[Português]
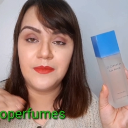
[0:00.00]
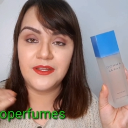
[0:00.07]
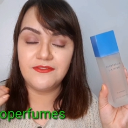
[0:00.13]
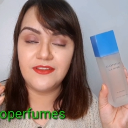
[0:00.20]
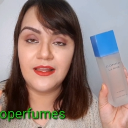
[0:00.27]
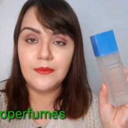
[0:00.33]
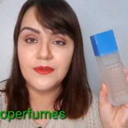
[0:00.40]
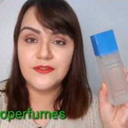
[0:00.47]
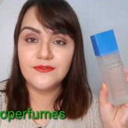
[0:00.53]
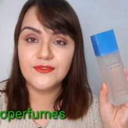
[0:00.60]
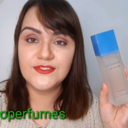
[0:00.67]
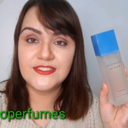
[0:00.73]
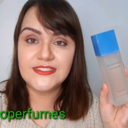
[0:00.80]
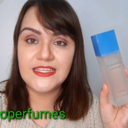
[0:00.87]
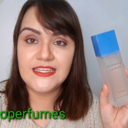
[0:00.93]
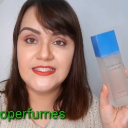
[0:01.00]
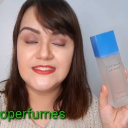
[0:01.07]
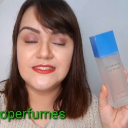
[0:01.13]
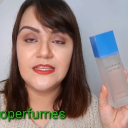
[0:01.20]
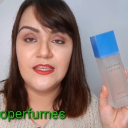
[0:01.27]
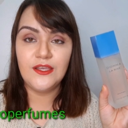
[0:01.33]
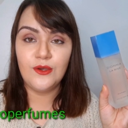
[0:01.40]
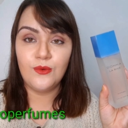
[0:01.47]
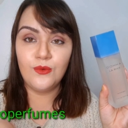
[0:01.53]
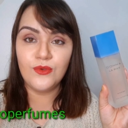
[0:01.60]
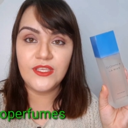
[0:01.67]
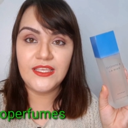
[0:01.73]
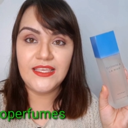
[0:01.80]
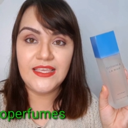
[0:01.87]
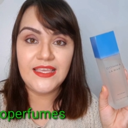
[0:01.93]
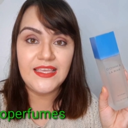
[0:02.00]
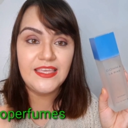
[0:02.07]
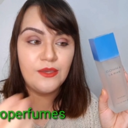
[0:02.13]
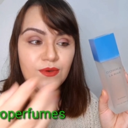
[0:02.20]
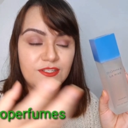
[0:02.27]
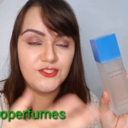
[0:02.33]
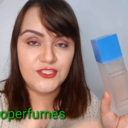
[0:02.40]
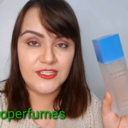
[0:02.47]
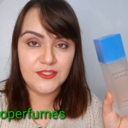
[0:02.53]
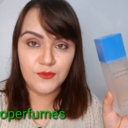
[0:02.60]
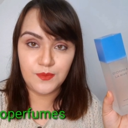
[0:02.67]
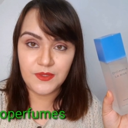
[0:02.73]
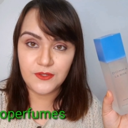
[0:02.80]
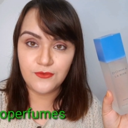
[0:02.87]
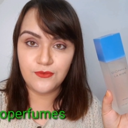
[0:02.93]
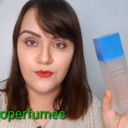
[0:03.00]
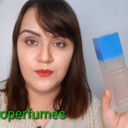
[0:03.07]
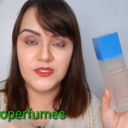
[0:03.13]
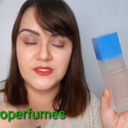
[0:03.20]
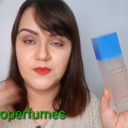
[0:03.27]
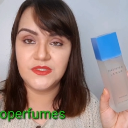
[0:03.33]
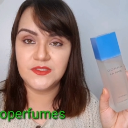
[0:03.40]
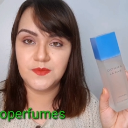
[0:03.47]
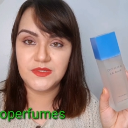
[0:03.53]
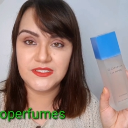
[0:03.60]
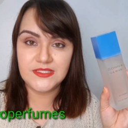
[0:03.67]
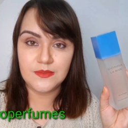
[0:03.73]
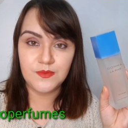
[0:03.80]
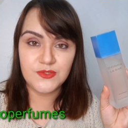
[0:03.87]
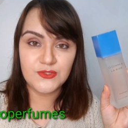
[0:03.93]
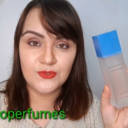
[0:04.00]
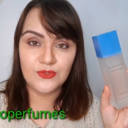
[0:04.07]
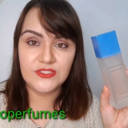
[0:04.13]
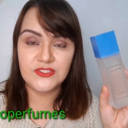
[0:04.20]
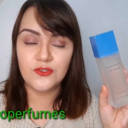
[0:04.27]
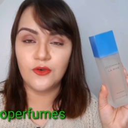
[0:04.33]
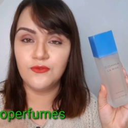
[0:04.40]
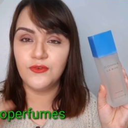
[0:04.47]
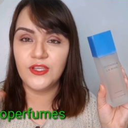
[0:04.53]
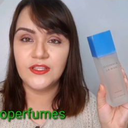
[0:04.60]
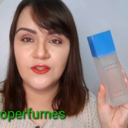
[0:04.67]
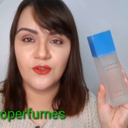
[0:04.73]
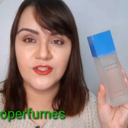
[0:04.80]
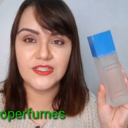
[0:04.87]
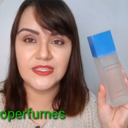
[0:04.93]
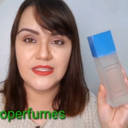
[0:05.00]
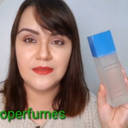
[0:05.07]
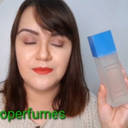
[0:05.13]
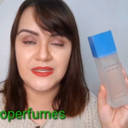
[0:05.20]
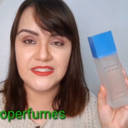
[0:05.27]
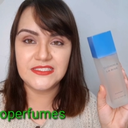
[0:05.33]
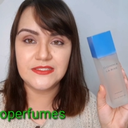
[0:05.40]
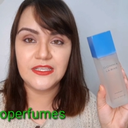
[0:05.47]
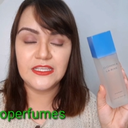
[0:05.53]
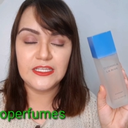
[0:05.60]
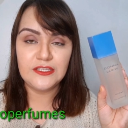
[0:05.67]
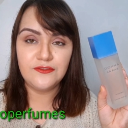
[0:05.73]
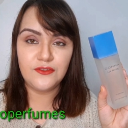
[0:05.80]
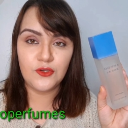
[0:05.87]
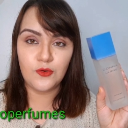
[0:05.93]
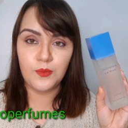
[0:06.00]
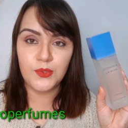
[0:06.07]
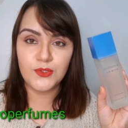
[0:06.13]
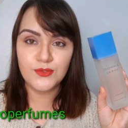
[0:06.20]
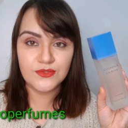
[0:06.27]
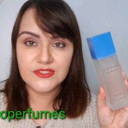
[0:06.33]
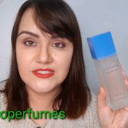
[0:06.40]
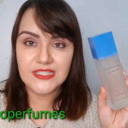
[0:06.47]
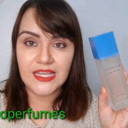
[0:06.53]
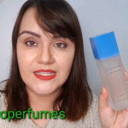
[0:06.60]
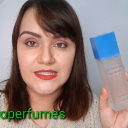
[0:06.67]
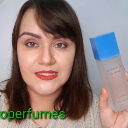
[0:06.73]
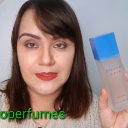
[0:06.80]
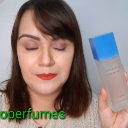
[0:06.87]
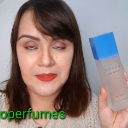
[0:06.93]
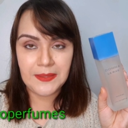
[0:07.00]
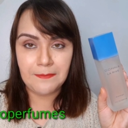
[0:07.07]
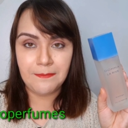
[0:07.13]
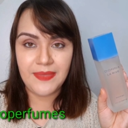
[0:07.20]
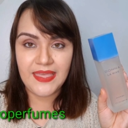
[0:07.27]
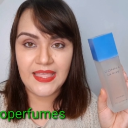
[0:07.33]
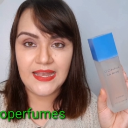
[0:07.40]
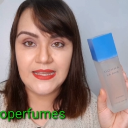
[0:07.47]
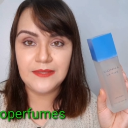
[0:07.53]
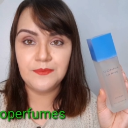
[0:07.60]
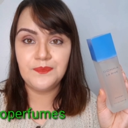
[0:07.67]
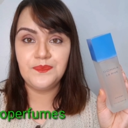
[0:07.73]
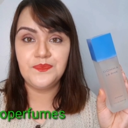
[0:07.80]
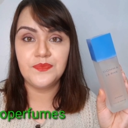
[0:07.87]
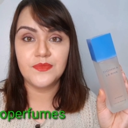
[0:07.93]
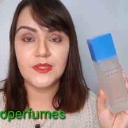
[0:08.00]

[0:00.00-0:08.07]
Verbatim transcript: para falar para vocês o que eu achei do perfume, as minhas percepções, qual foi a nota que mais ficou pronunciada na minha pele,